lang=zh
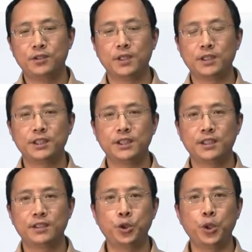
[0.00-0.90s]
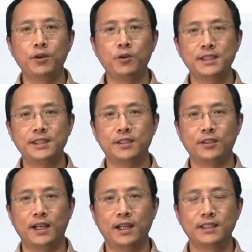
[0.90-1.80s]
果是一个全关系的
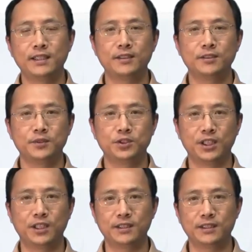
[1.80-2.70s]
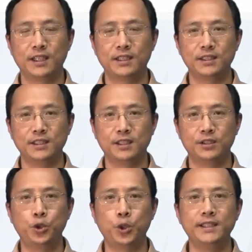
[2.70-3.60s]
话，那我们知道它是一个
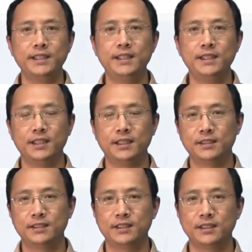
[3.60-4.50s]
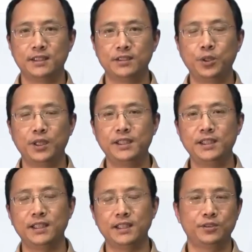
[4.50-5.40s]
全一，是一个全一
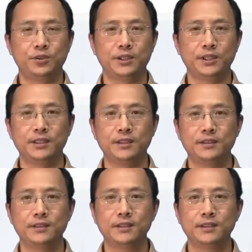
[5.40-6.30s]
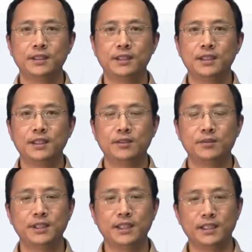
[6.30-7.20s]
的一个矩阵。那么
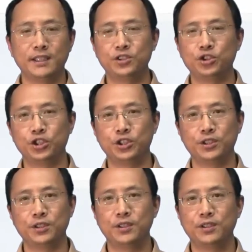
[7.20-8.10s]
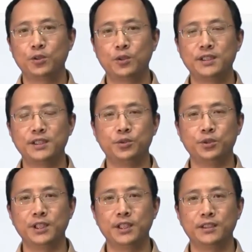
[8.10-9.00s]
这个呢，就是关系矩
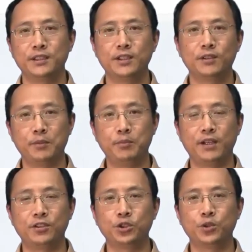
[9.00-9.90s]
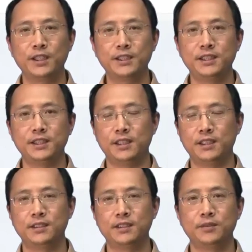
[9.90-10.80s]
阵用来表示关系的
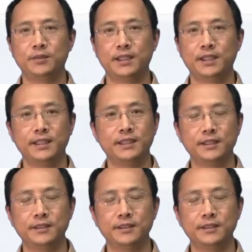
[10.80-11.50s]
这么一个例子。